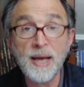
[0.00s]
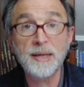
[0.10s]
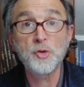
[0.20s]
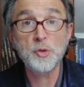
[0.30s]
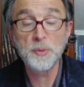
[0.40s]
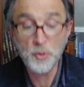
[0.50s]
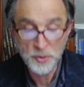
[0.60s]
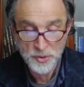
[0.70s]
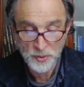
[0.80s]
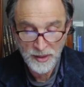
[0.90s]
Akadosh
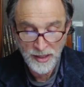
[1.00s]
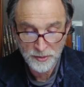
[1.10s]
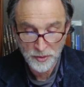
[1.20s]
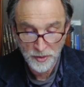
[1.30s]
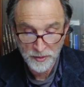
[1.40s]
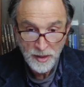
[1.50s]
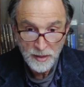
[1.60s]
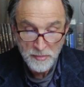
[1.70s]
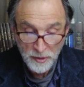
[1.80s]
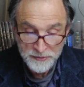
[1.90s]
Baruch son créateur.
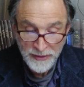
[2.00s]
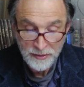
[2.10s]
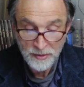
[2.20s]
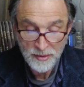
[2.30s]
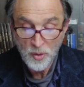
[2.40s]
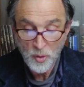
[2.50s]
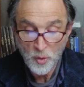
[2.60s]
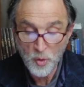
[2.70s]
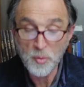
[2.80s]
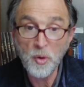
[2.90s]
Mais en fait,
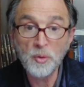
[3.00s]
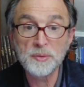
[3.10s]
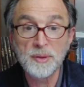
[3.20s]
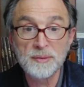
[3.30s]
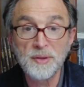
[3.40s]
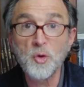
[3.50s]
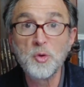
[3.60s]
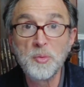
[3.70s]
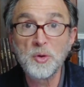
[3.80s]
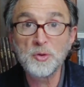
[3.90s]
le monde, dans
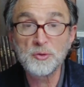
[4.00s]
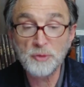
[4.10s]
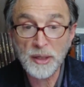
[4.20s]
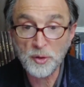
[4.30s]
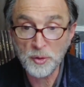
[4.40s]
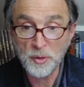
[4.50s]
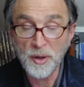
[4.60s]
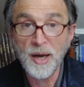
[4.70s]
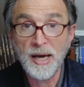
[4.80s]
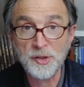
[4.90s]
le monde, on voit que
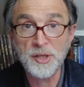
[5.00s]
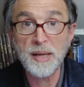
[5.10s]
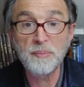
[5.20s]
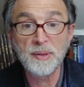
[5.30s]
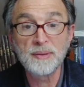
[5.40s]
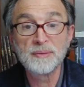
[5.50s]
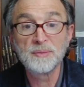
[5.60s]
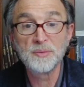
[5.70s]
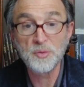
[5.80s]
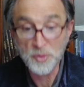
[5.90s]
Hachem,
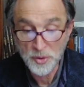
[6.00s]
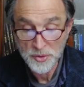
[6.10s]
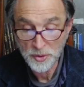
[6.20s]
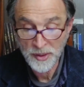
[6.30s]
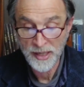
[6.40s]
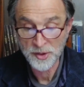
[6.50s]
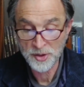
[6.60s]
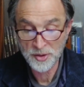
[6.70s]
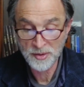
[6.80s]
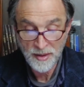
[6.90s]
Dieu se
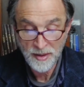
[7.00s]
cache.